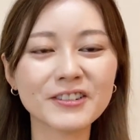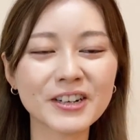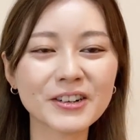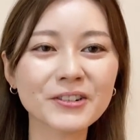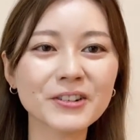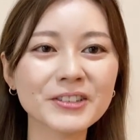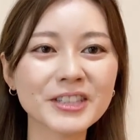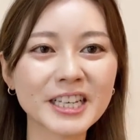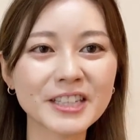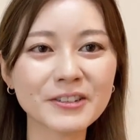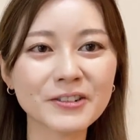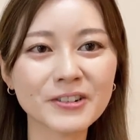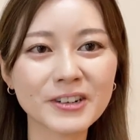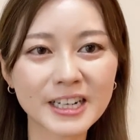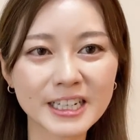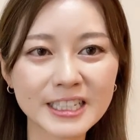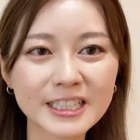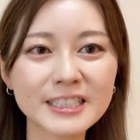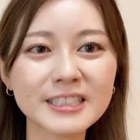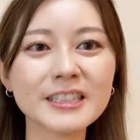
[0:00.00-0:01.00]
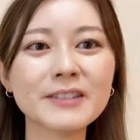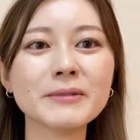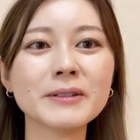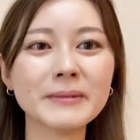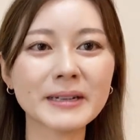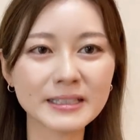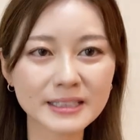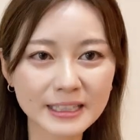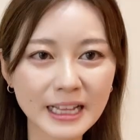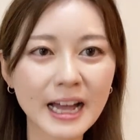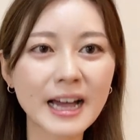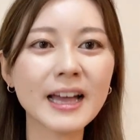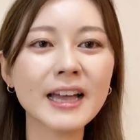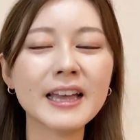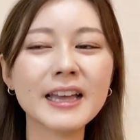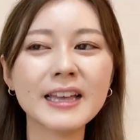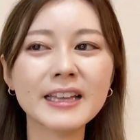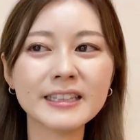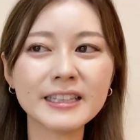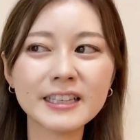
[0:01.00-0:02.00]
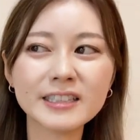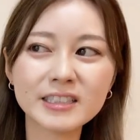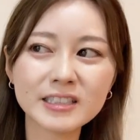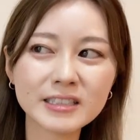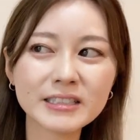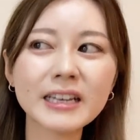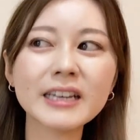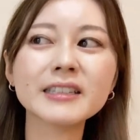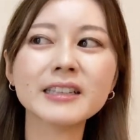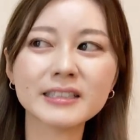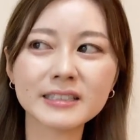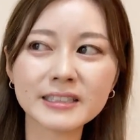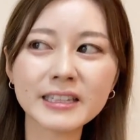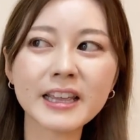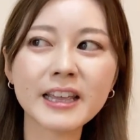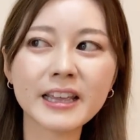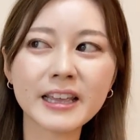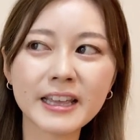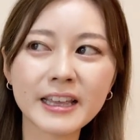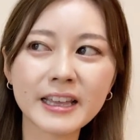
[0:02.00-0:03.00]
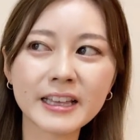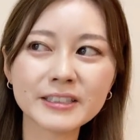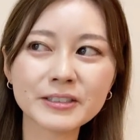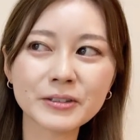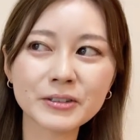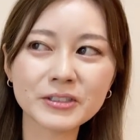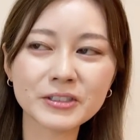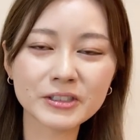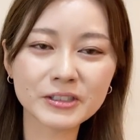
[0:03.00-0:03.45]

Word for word: はこんな動画にしてみましたで実際ですね、えー、そうい